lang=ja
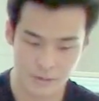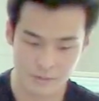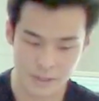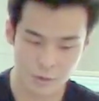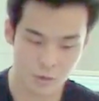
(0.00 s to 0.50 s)
まあ、
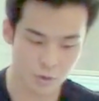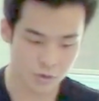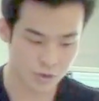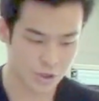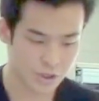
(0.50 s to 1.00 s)
まず候
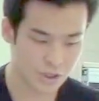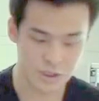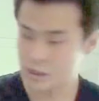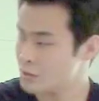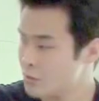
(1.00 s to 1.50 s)
補の抽
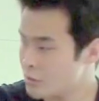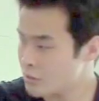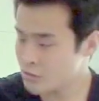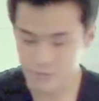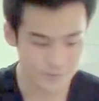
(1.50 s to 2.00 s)
出
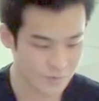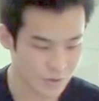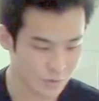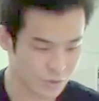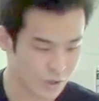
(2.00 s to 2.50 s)
を
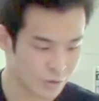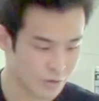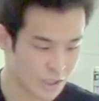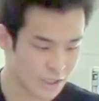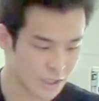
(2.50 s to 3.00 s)
行う
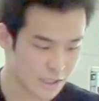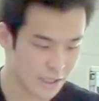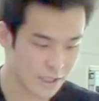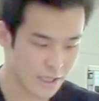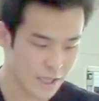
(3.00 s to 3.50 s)
ような形に
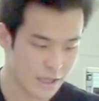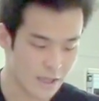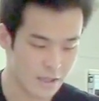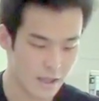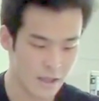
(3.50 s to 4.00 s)
なっていて
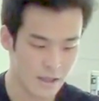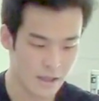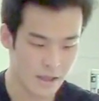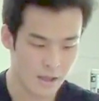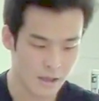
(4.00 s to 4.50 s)
で、
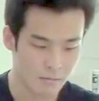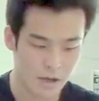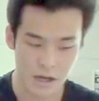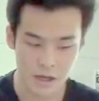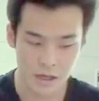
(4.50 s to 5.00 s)

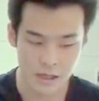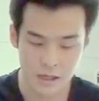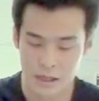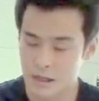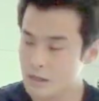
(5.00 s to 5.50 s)
まあ、
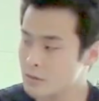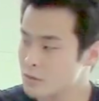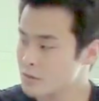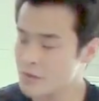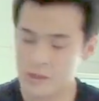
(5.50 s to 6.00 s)

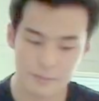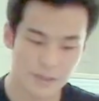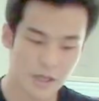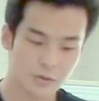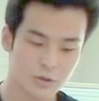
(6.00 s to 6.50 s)
この
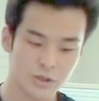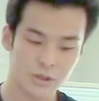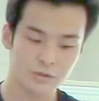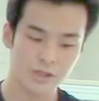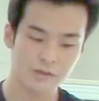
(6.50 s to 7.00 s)
フィルターパターンを取
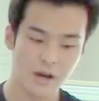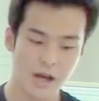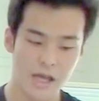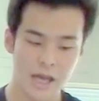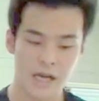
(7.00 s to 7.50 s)
得するときに
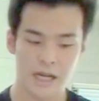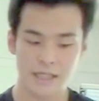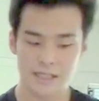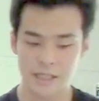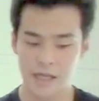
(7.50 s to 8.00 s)
は、えー、か
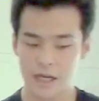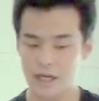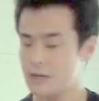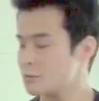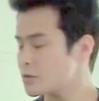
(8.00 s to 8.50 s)
かり先や
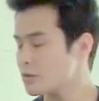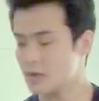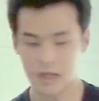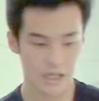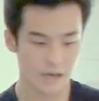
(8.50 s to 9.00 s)
かかり元
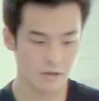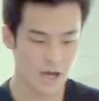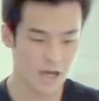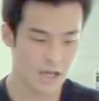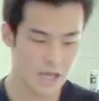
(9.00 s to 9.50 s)
の関係
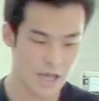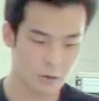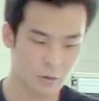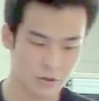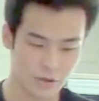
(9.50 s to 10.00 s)
は、
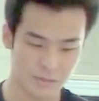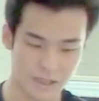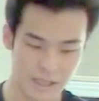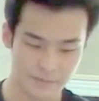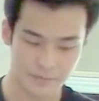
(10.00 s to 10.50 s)
えー、考慮し
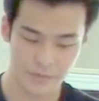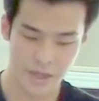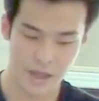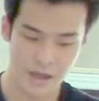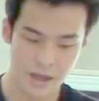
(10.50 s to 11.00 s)
ません。
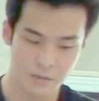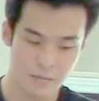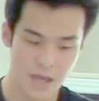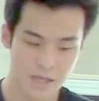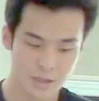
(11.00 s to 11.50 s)
で
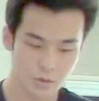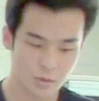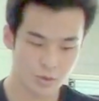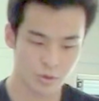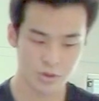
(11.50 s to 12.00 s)
名詞
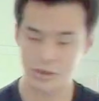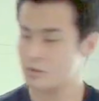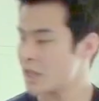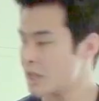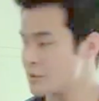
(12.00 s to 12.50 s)
と動詞
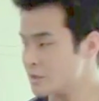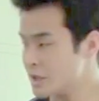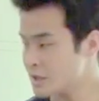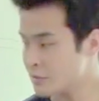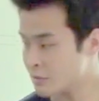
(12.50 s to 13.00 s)
を対象
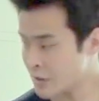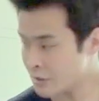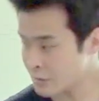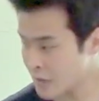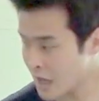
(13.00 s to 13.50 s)
に行
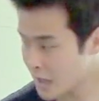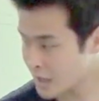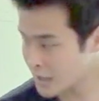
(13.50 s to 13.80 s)
うような